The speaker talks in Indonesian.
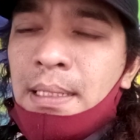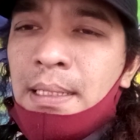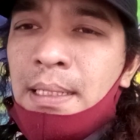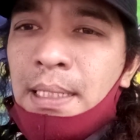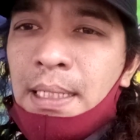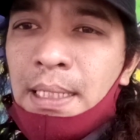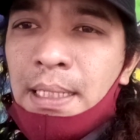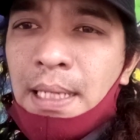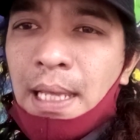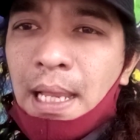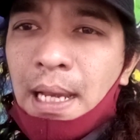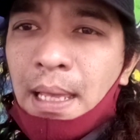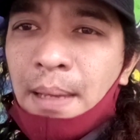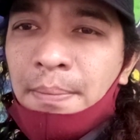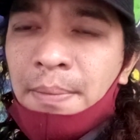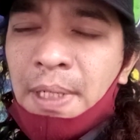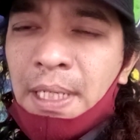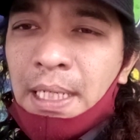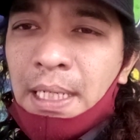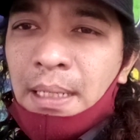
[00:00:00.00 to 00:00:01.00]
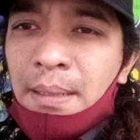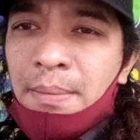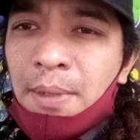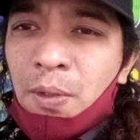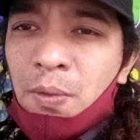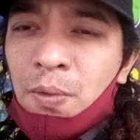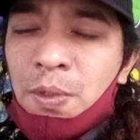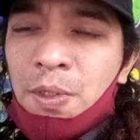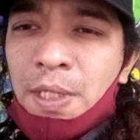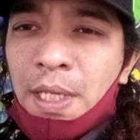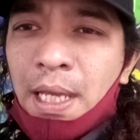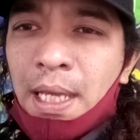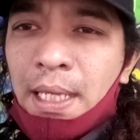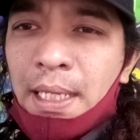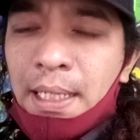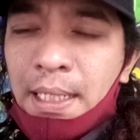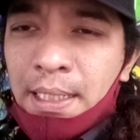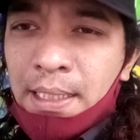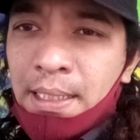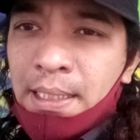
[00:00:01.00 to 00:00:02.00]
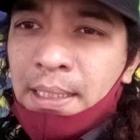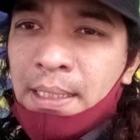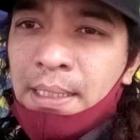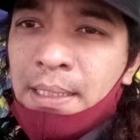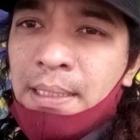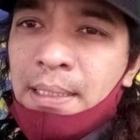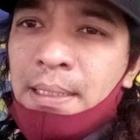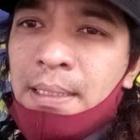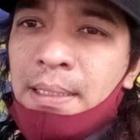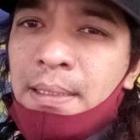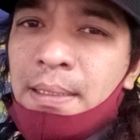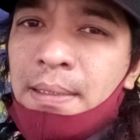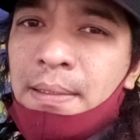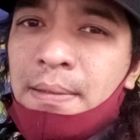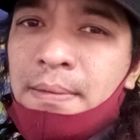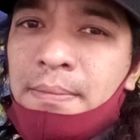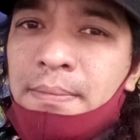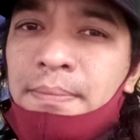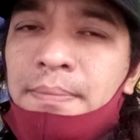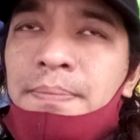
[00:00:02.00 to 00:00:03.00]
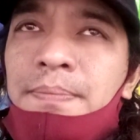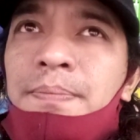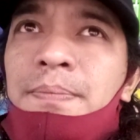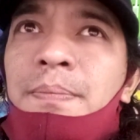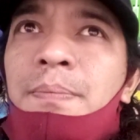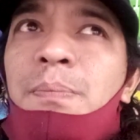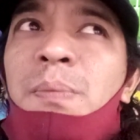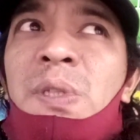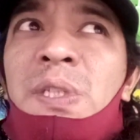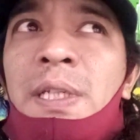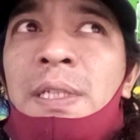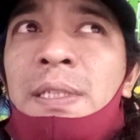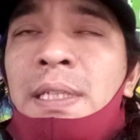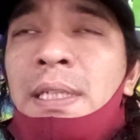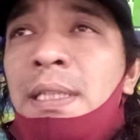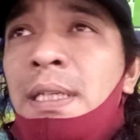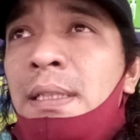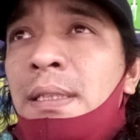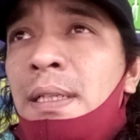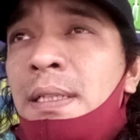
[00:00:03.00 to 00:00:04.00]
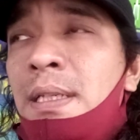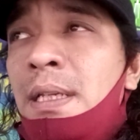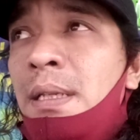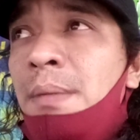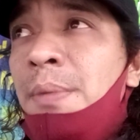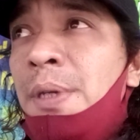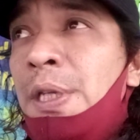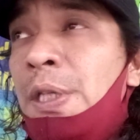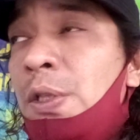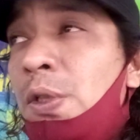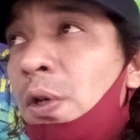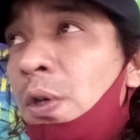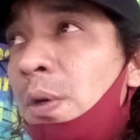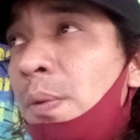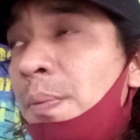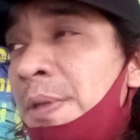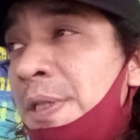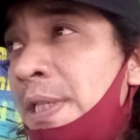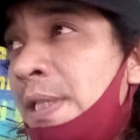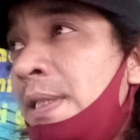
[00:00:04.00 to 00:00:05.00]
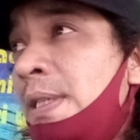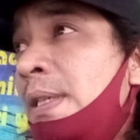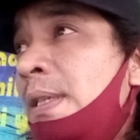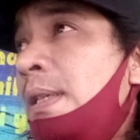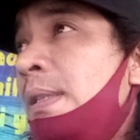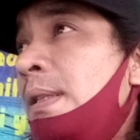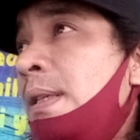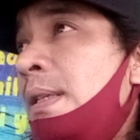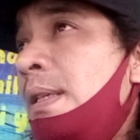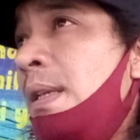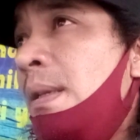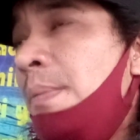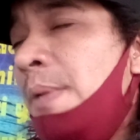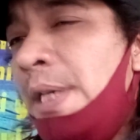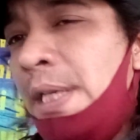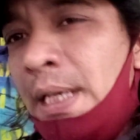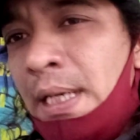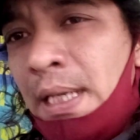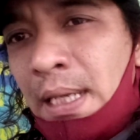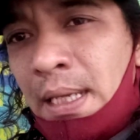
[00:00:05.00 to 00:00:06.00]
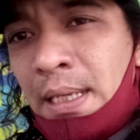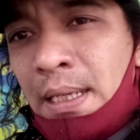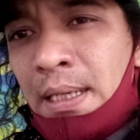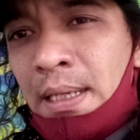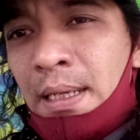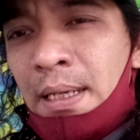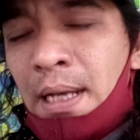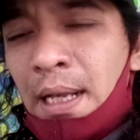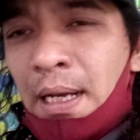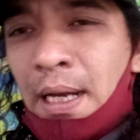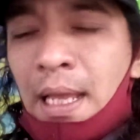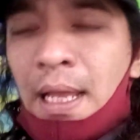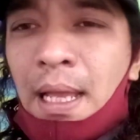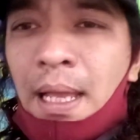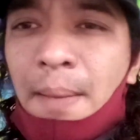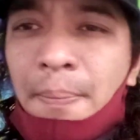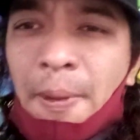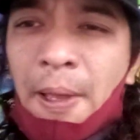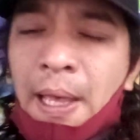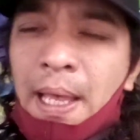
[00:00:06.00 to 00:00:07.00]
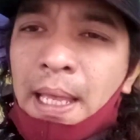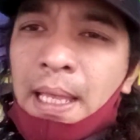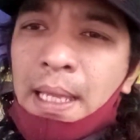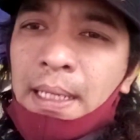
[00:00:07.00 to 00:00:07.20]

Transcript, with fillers: Di dalam diri manusia ini bisa saja terjadi begitu, bisa saja terjadi begini. Karena apa?